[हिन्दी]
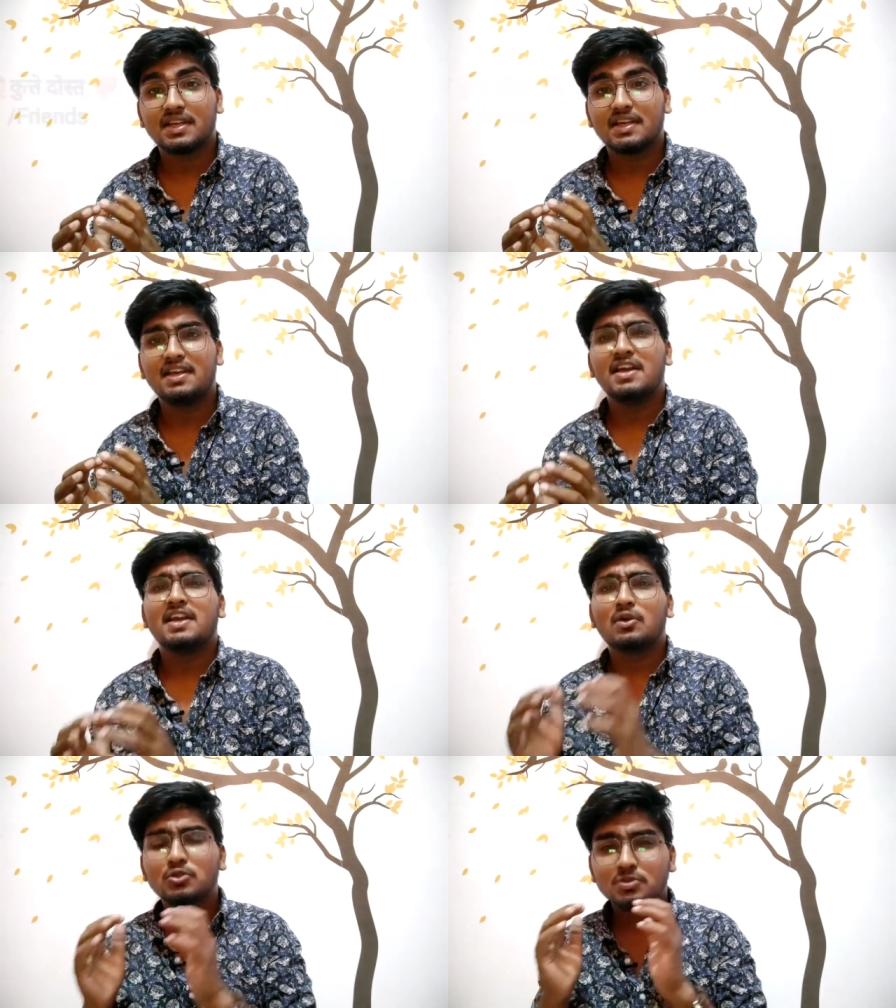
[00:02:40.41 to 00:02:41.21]
हैं
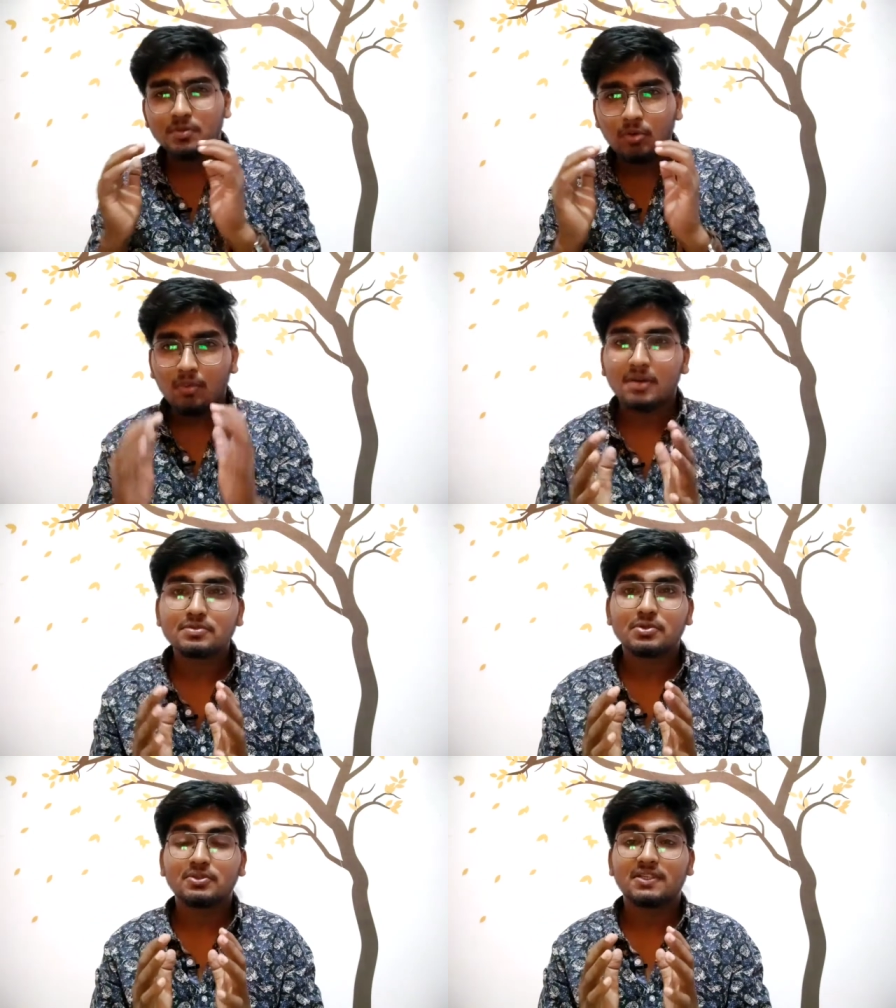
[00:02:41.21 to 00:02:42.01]
या कुछ भी
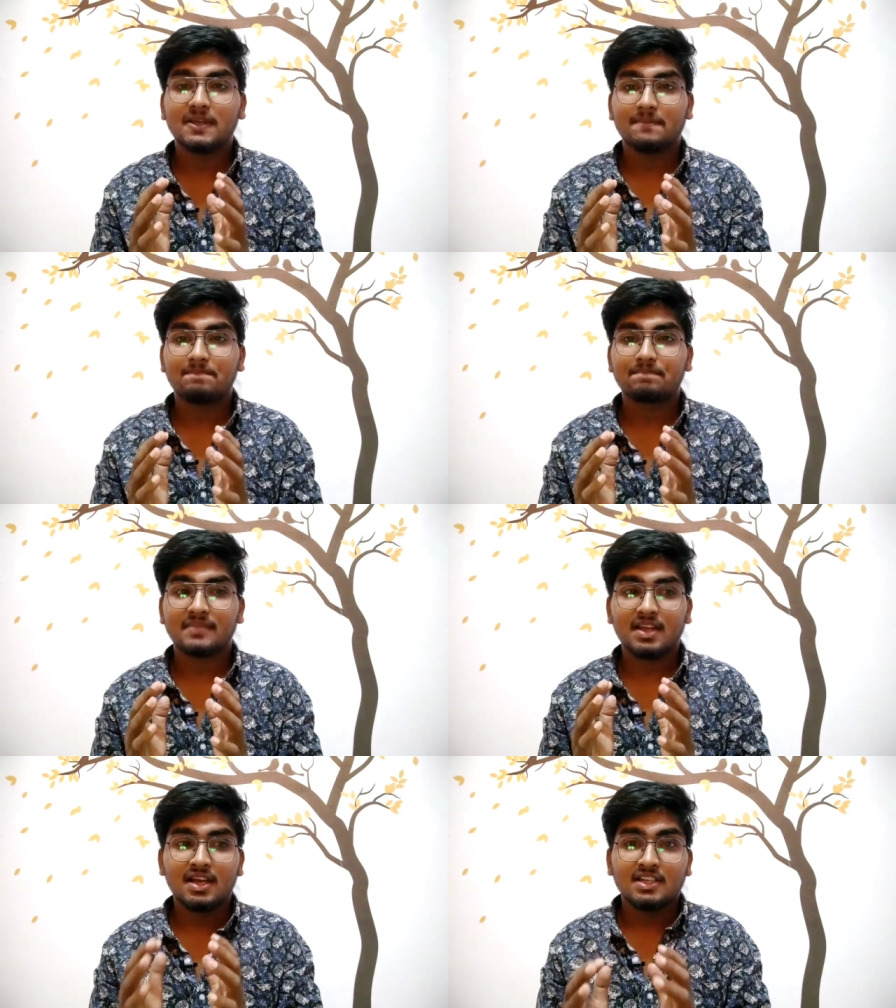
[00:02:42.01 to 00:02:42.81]
प्रॉब्लम्स होती हैं
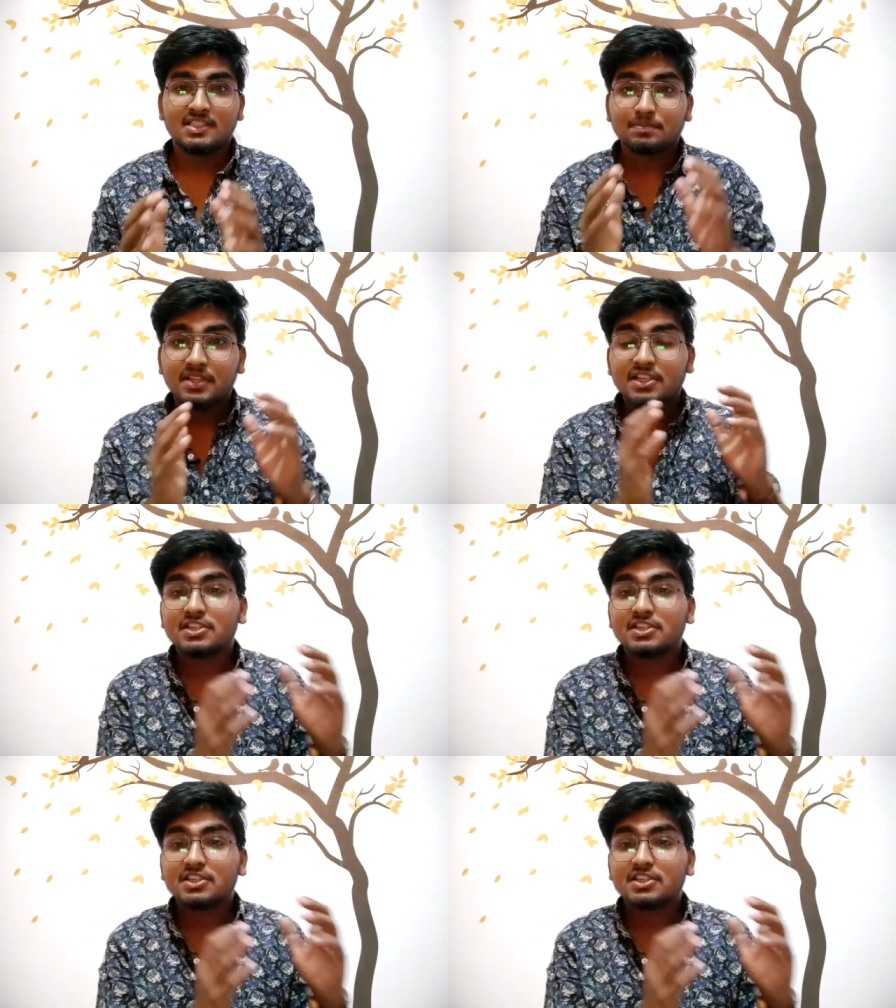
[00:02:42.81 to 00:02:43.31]
जब तक